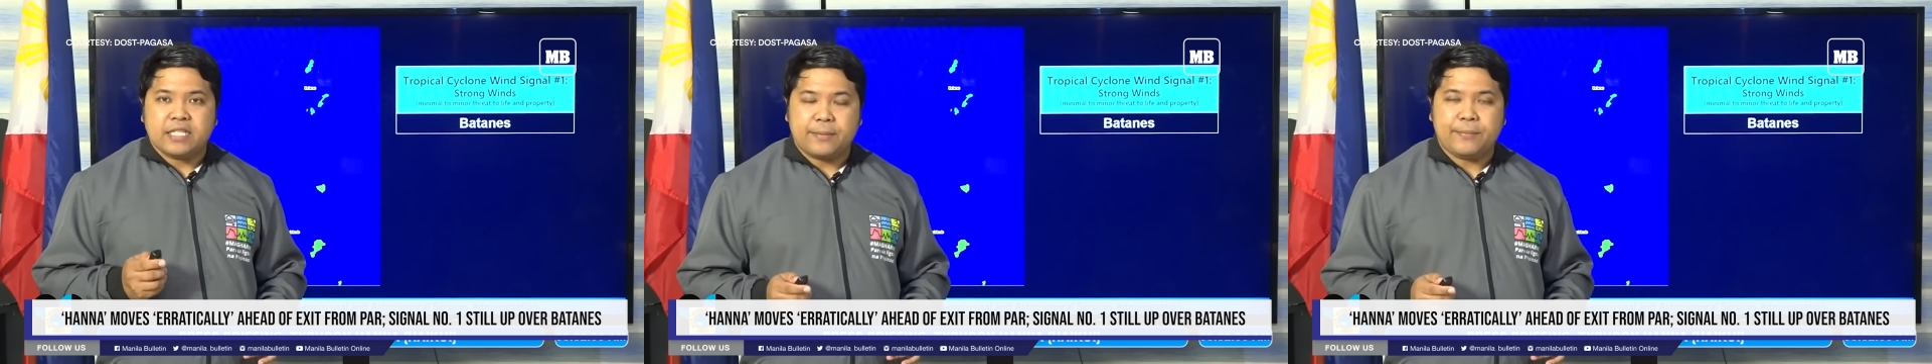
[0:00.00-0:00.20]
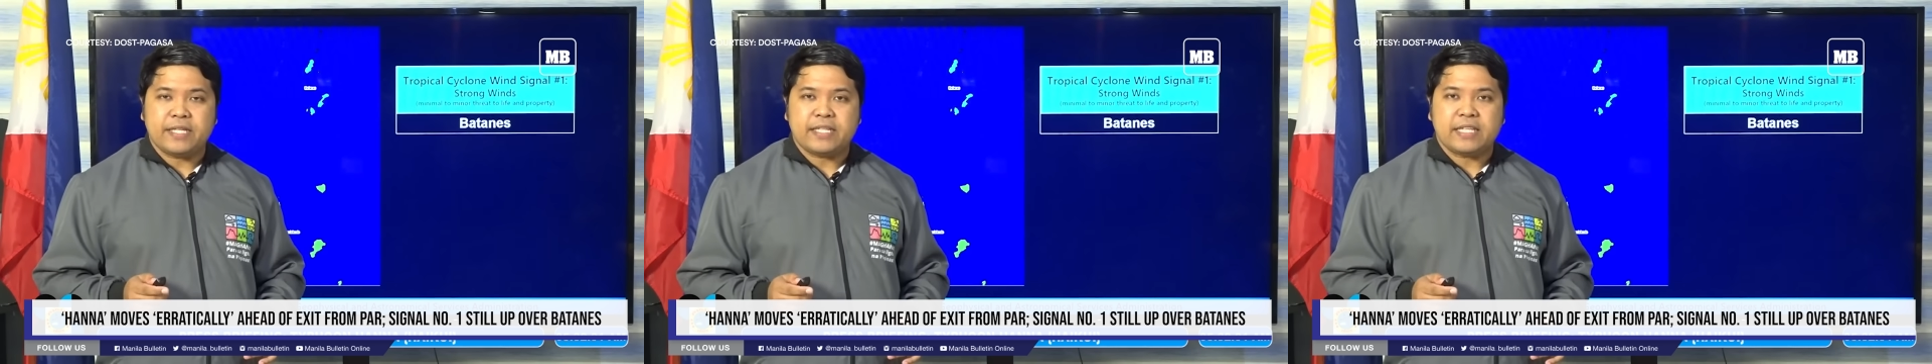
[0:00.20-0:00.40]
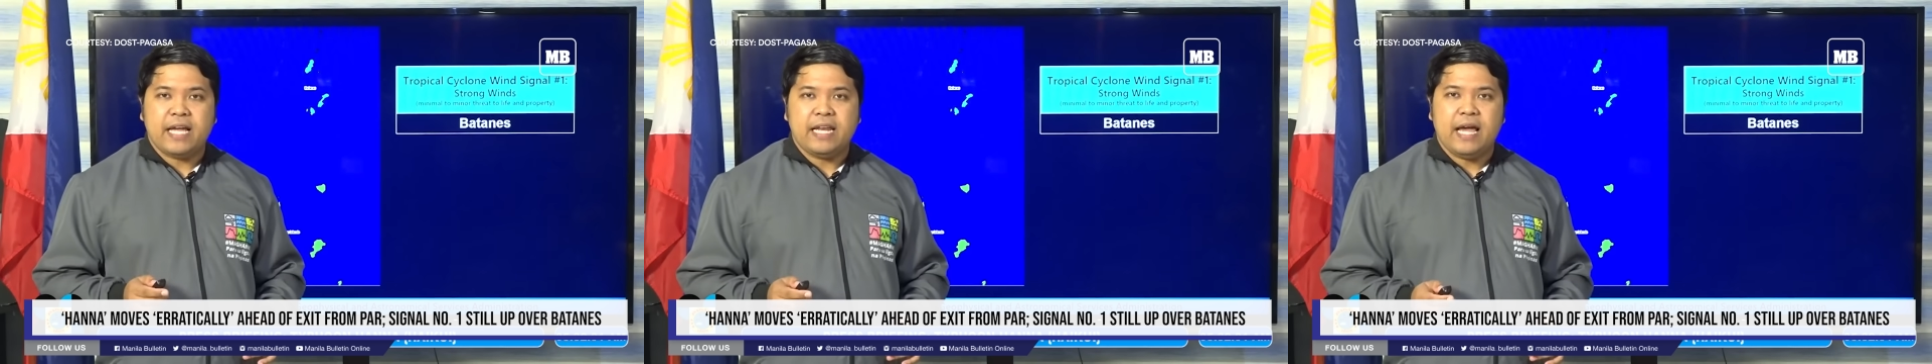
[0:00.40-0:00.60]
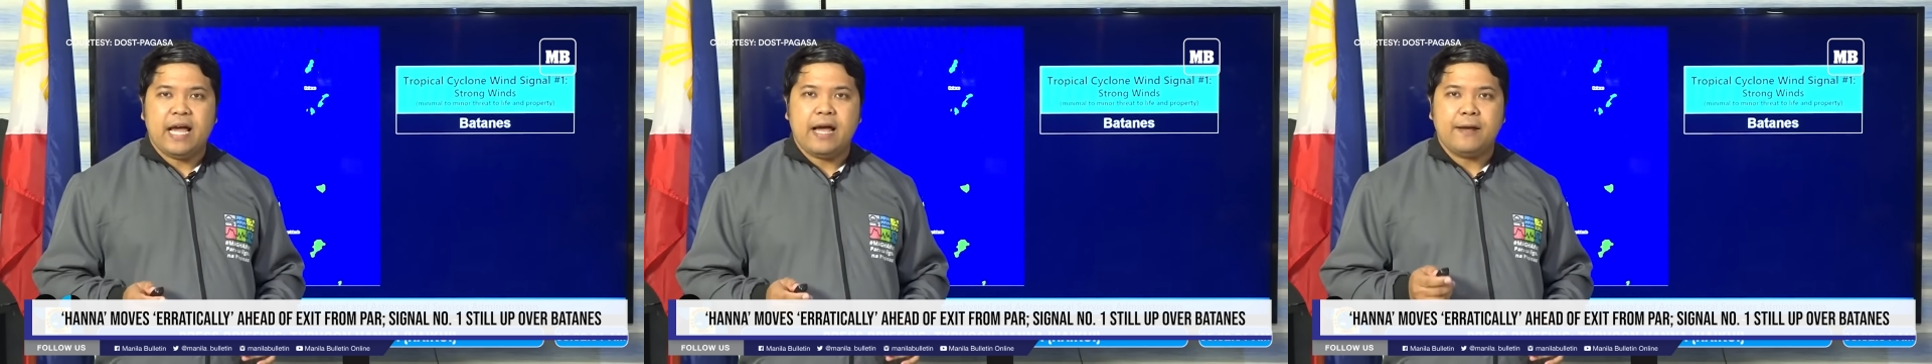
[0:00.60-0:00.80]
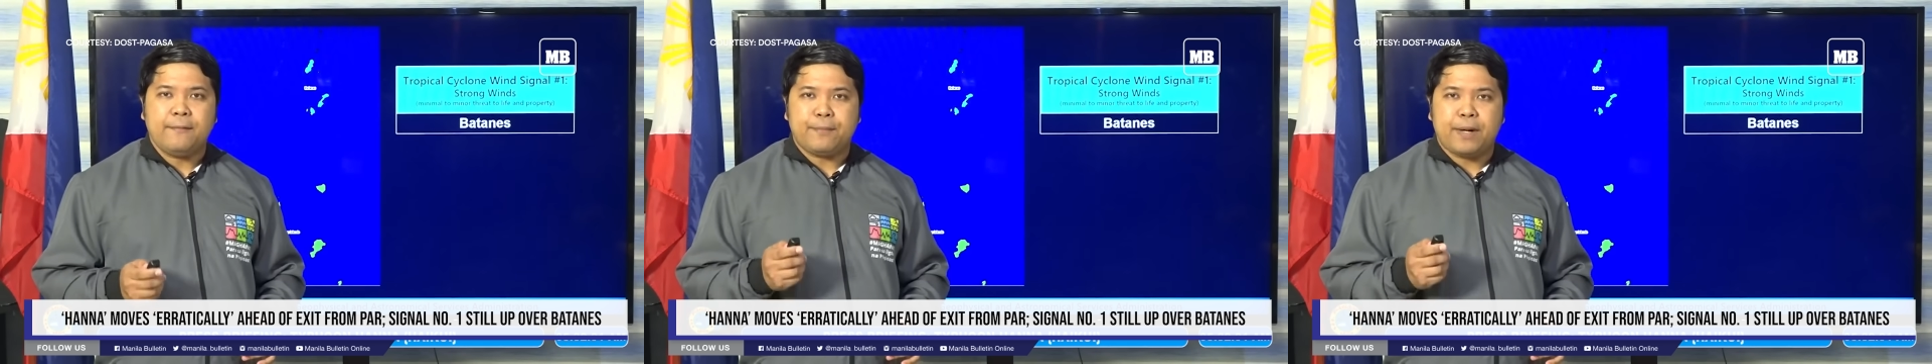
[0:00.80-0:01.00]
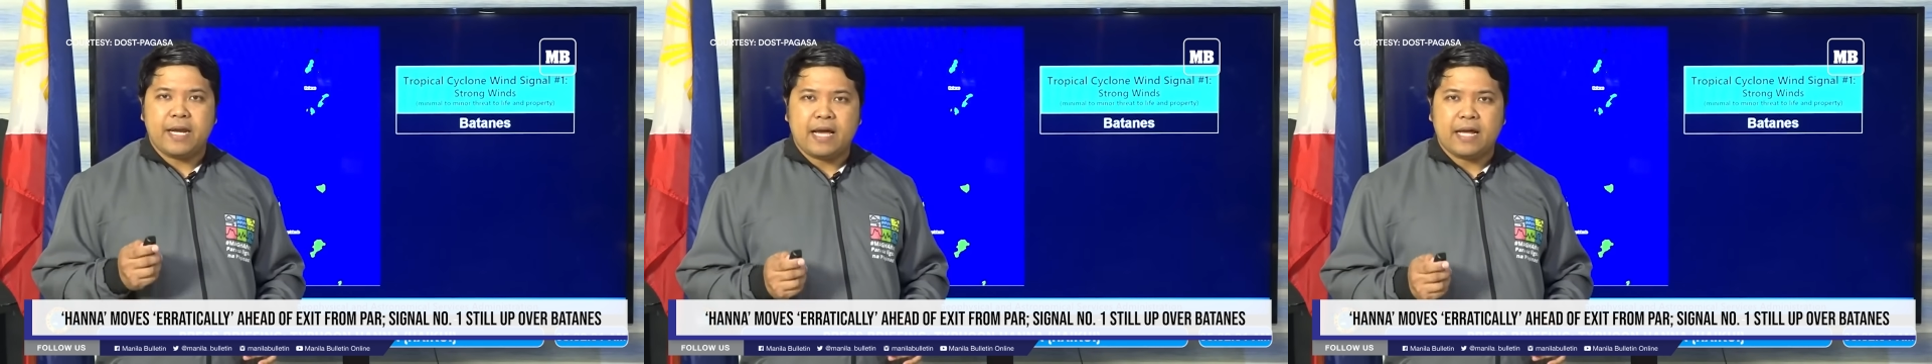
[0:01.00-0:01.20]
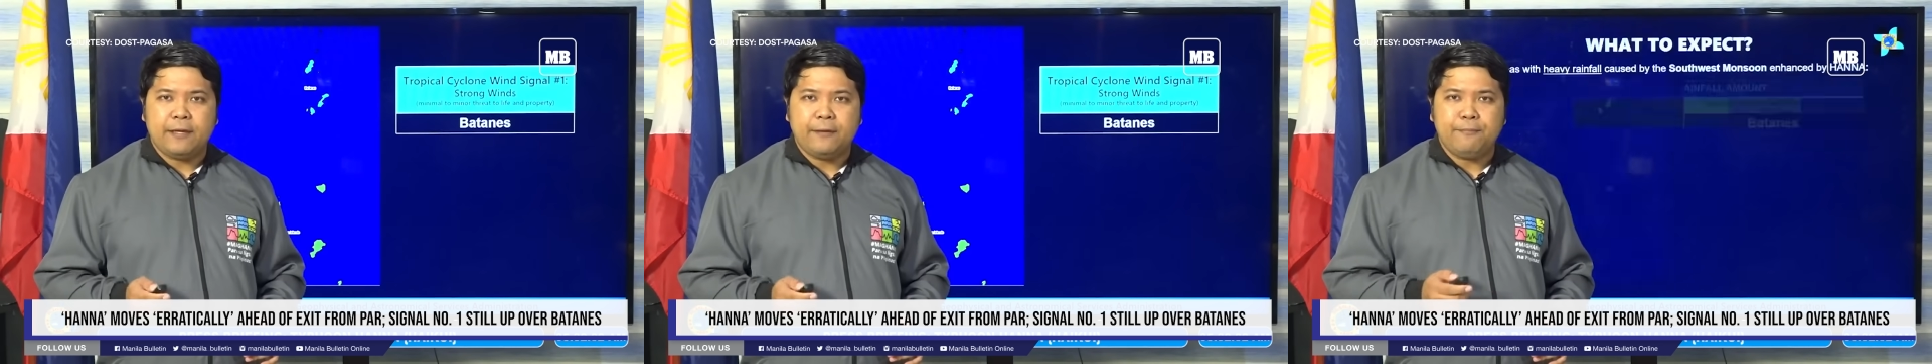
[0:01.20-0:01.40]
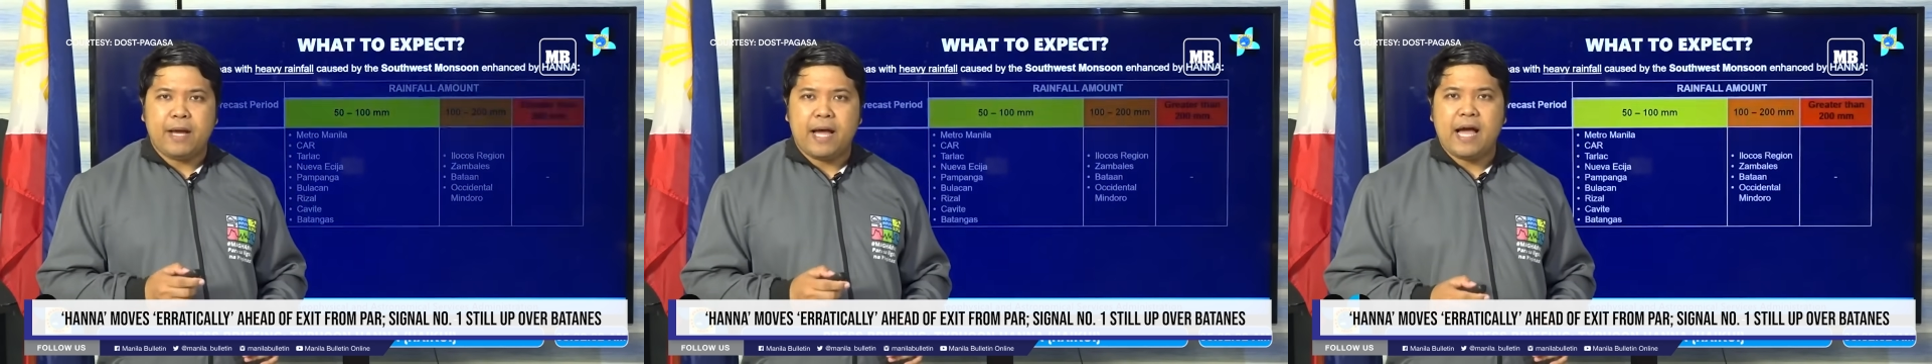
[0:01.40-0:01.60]
Samantala,
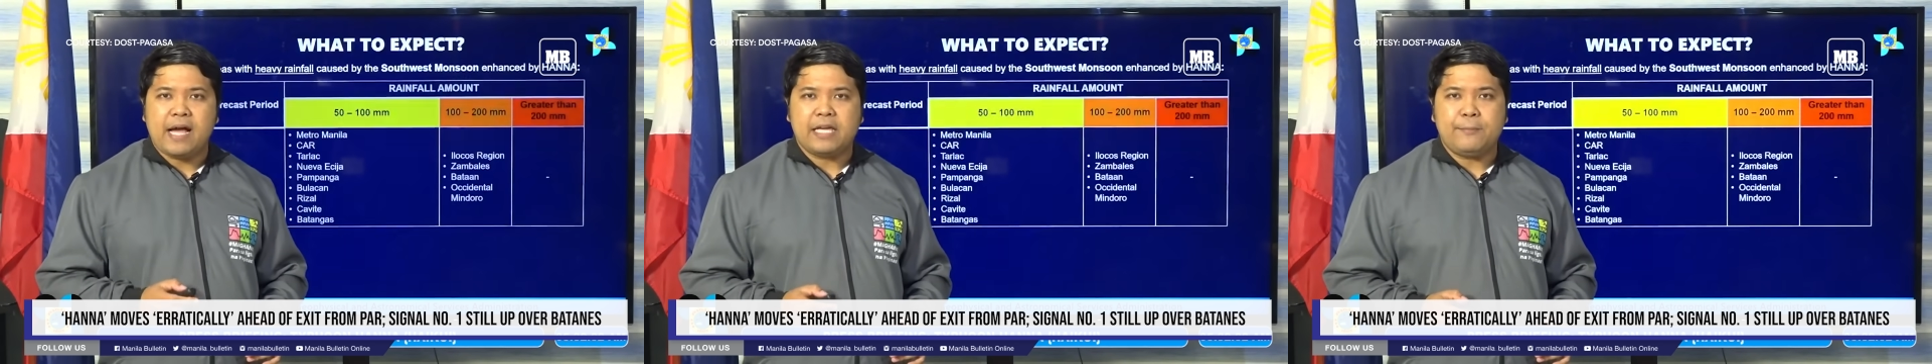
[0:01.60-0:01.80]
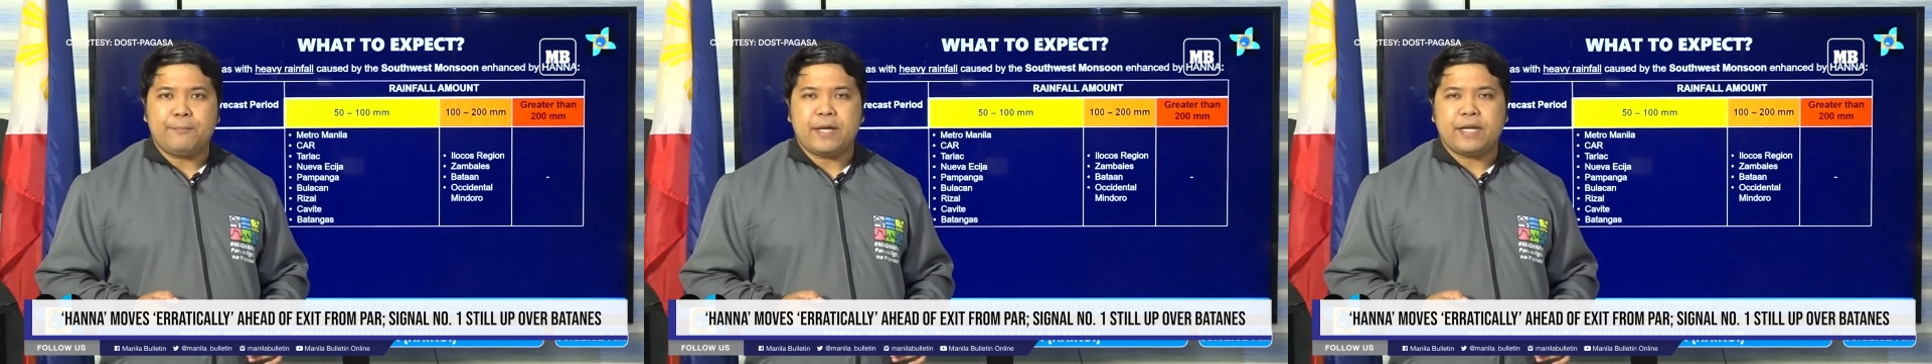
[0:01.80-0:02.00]
malaking bahagi